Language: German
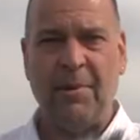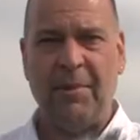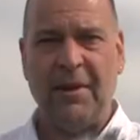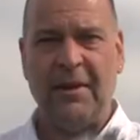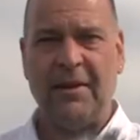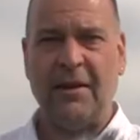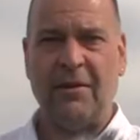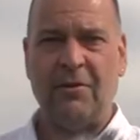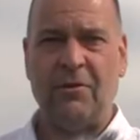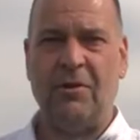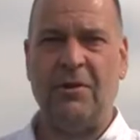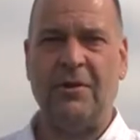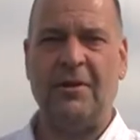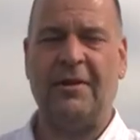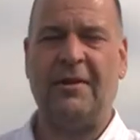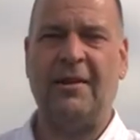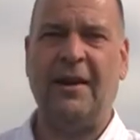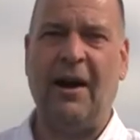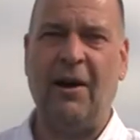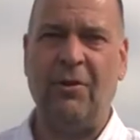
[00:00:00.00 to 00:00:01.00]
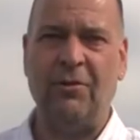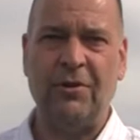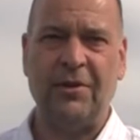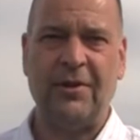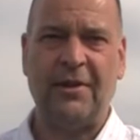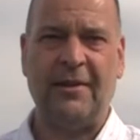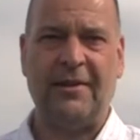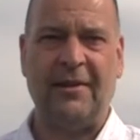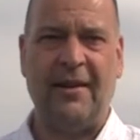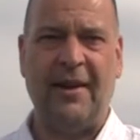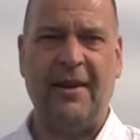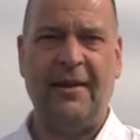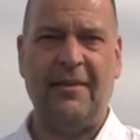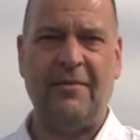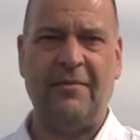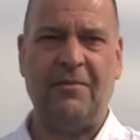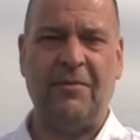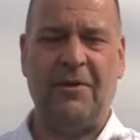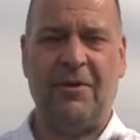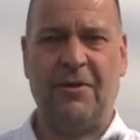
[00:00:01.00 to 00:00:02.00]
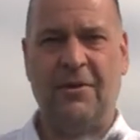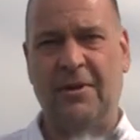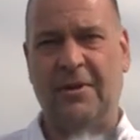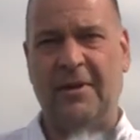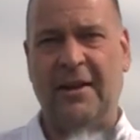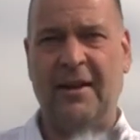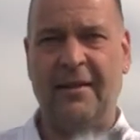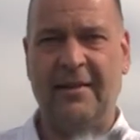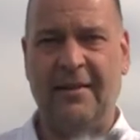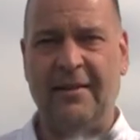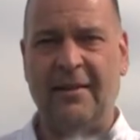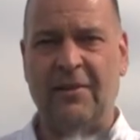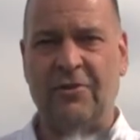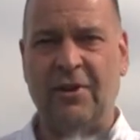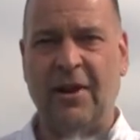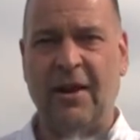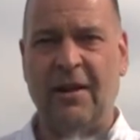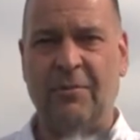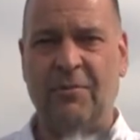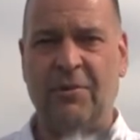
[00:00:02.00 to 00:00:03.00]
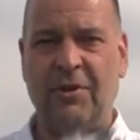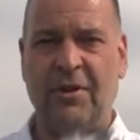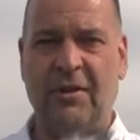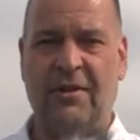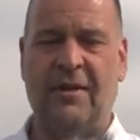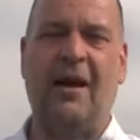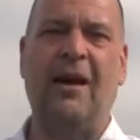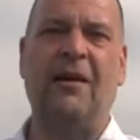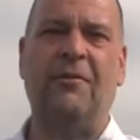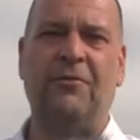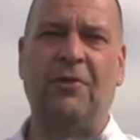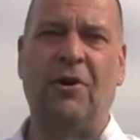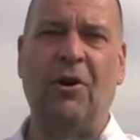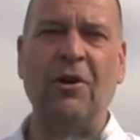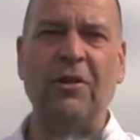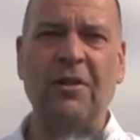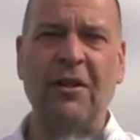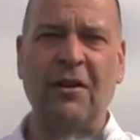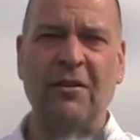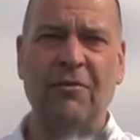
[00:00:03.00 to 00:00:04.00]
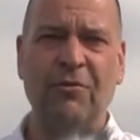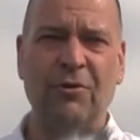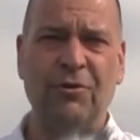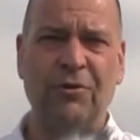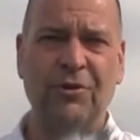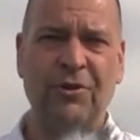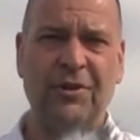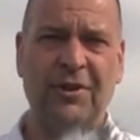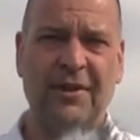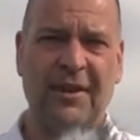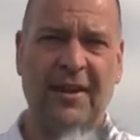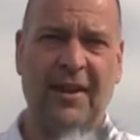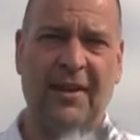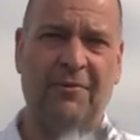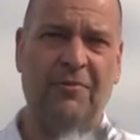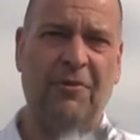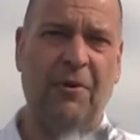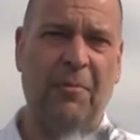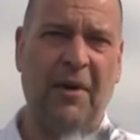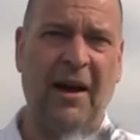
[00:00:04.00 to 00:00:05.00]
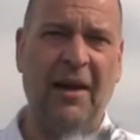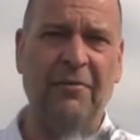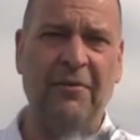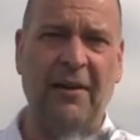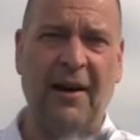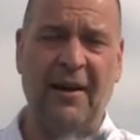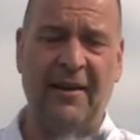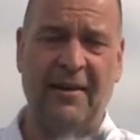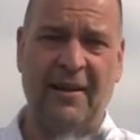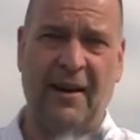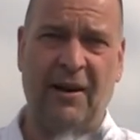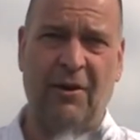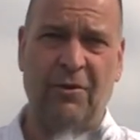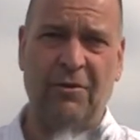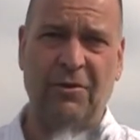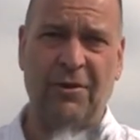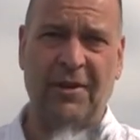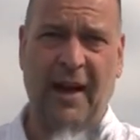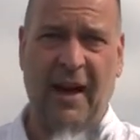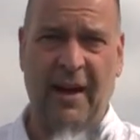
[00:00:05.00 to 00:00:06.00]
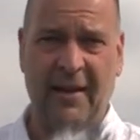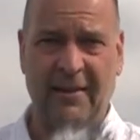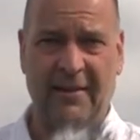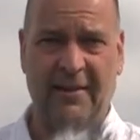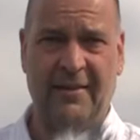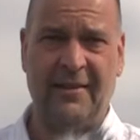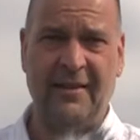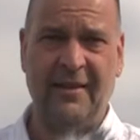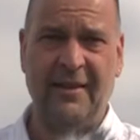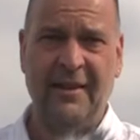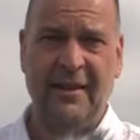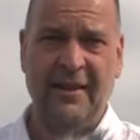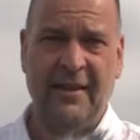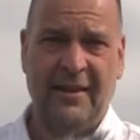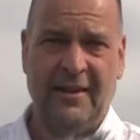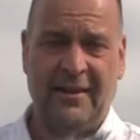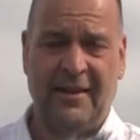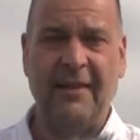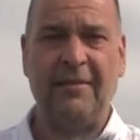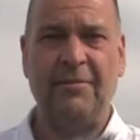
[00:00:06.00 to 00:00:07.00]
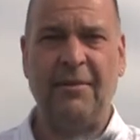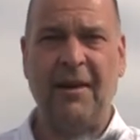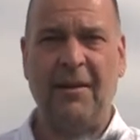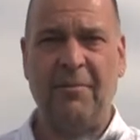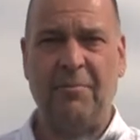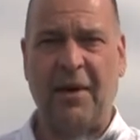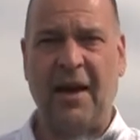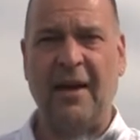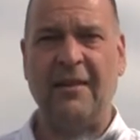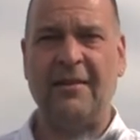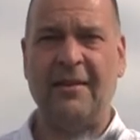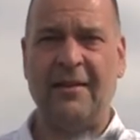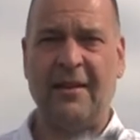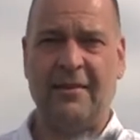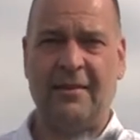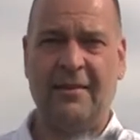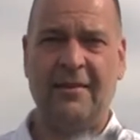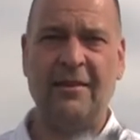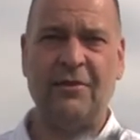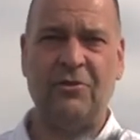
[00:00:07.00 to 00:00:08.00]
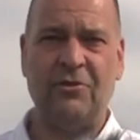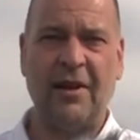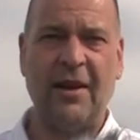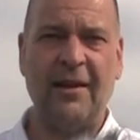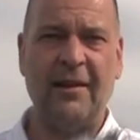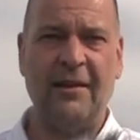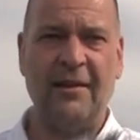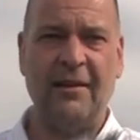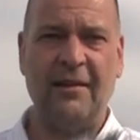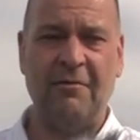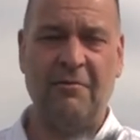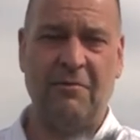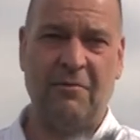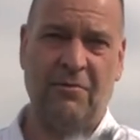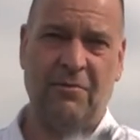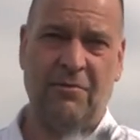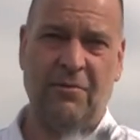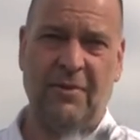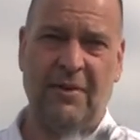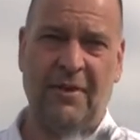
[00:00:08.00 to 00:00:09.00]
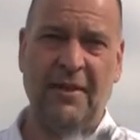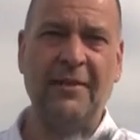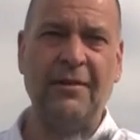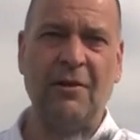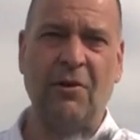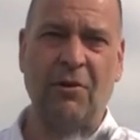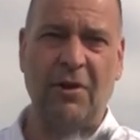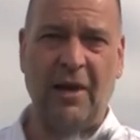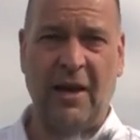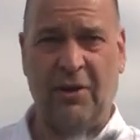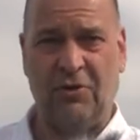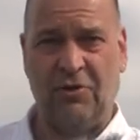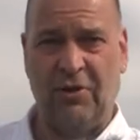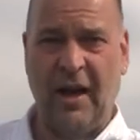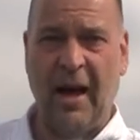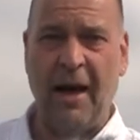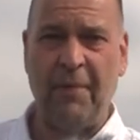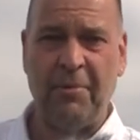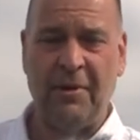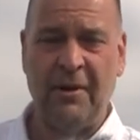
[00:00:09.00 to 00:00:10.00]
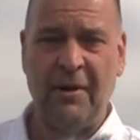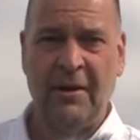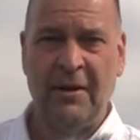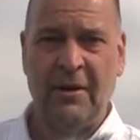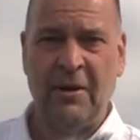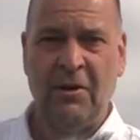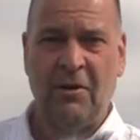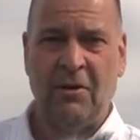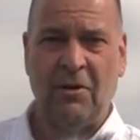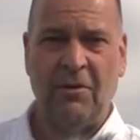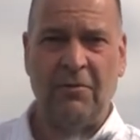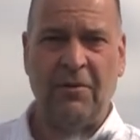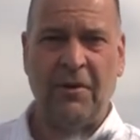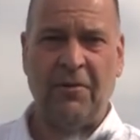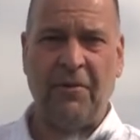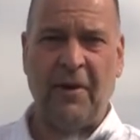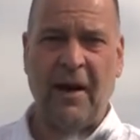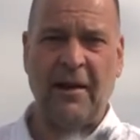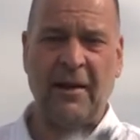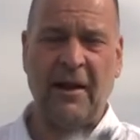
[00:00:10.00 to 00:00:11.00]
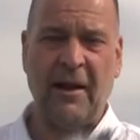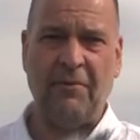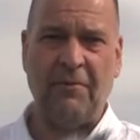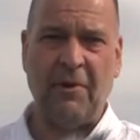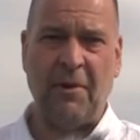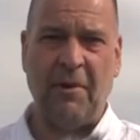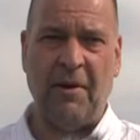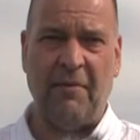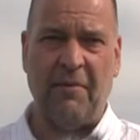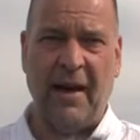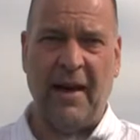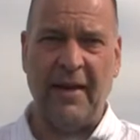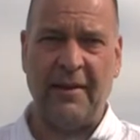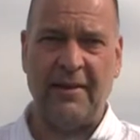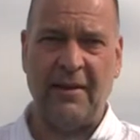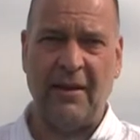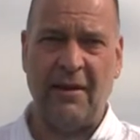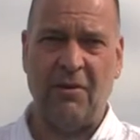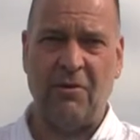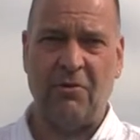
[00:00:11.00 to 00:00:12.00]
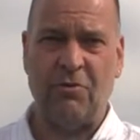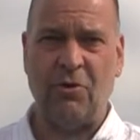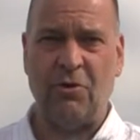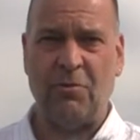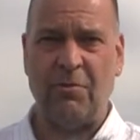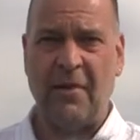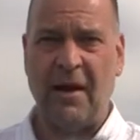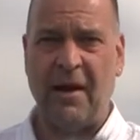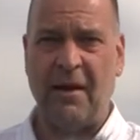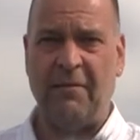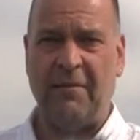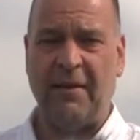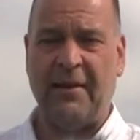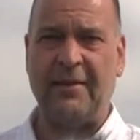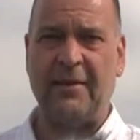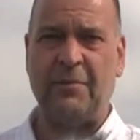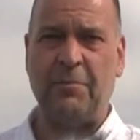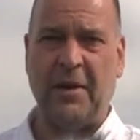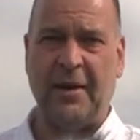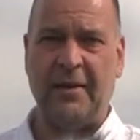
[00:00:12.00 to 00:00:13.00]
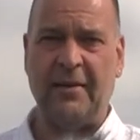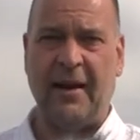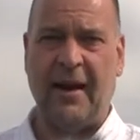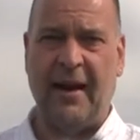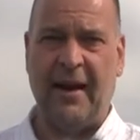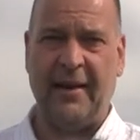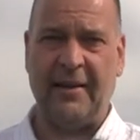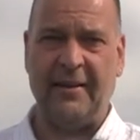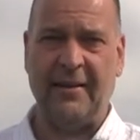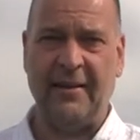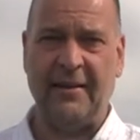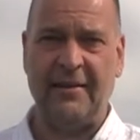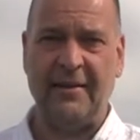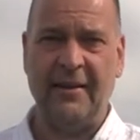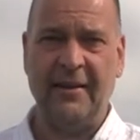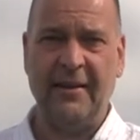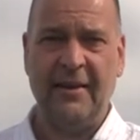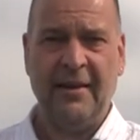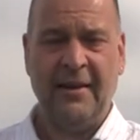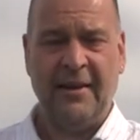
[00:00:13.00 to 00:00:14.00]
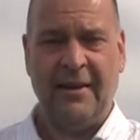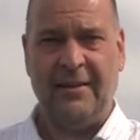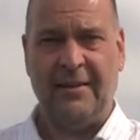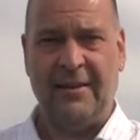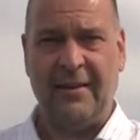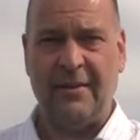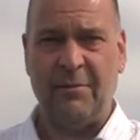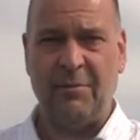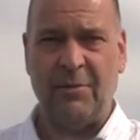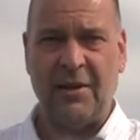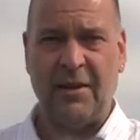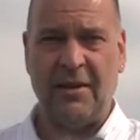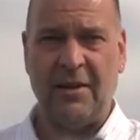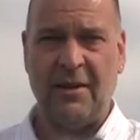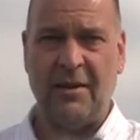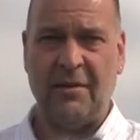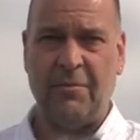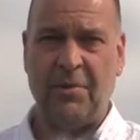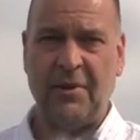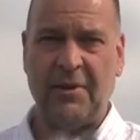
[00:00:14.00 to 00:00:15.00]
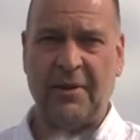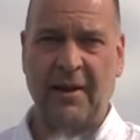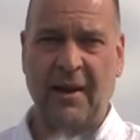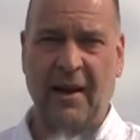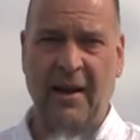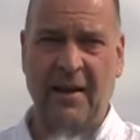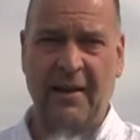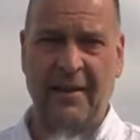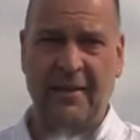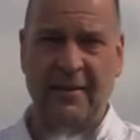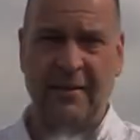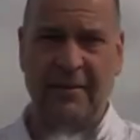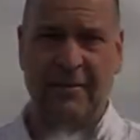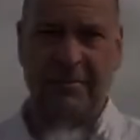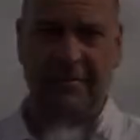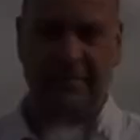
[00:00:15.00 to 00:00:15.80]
im Hintergrund die Autos gesehen und an dieser Stelle muss ich sagen, für Hochzeitsfotos gehen vorbeifahrende Autos gar nicht. Deswegen breche ich an dieser Stelle diese Location ab und wir fahren einfach mal weiter und gucken mal, was sich besser eignet. In diesem Sinne, bis gleich.